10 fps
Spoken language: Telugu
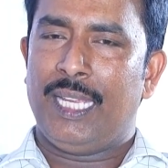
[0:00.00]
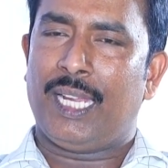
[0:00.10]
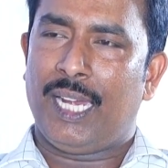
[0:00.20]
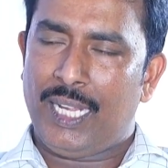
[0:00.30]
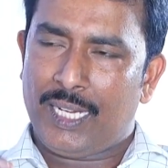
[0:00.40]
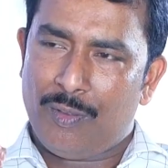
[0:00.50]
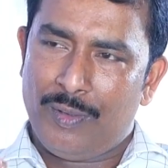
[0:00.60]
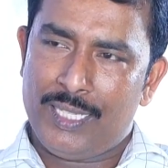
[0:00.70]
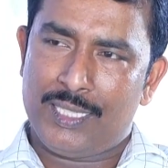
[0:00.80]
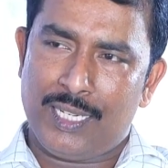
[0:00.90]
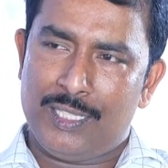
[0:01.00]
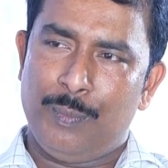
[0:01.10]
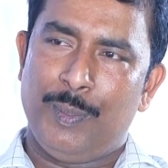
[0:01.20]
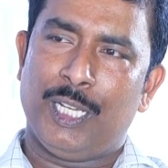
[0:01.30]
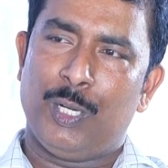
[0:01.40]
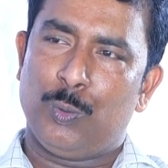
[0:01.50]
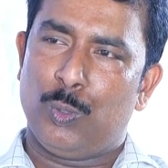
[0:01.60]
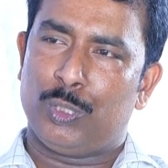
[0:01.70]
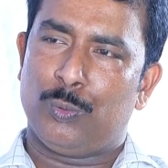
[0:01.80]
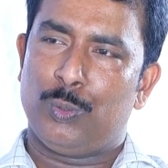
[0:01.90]
ఎక్కడెక్కడ వైఎస్ఆర్సీపీకి
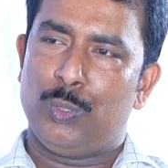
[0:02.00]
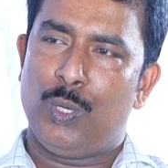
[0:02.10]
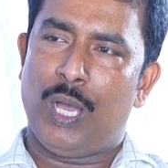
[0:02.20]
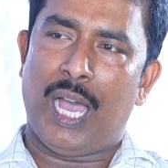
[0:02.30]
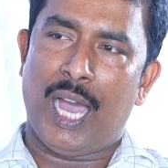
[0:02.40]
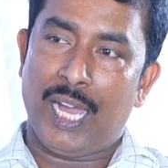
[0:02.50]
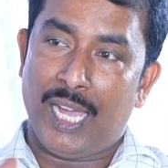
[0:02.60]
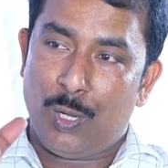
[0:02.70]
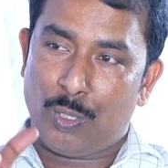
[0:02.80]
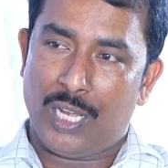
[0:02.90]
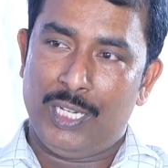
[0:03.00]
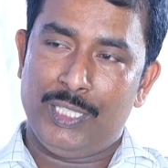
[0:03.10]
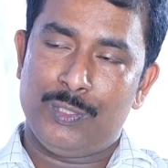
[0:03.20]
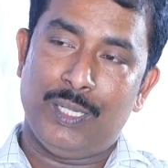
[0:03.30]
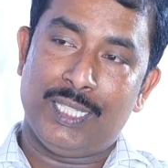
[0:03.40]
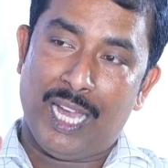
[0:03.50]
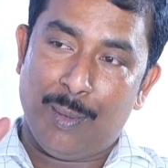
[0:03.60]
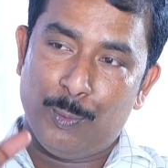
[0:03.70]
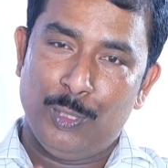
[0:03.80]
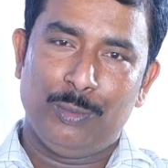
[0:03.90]
అనుకూలత ఉందో ఆ లొకాలిటీస్ లేదా ఆ
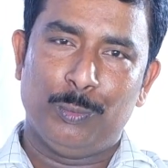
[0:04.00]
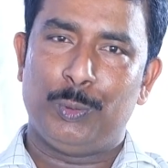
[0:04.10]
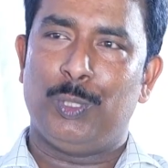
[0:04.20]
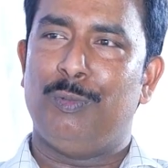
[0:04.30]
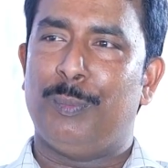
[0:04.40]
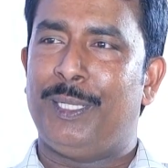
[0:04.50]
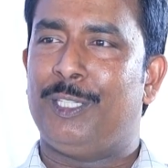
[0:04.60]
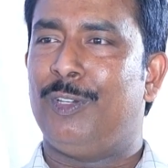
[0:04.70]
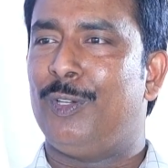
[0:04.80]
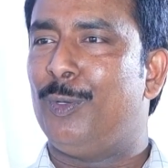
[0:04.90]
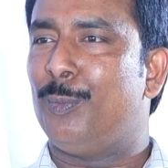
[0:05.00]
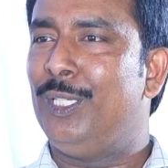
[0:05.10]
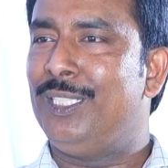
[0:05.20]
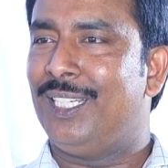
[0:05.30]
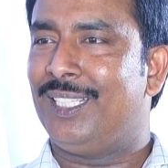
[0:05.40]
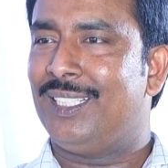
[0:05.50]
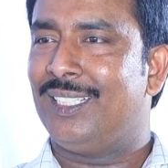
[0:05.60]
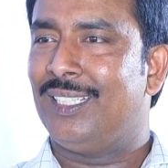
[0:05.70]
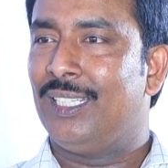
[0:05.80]
పోలింగ్ బూతుల్లో విపరీతమైనటువంటి పోలింగ్ జరిగింది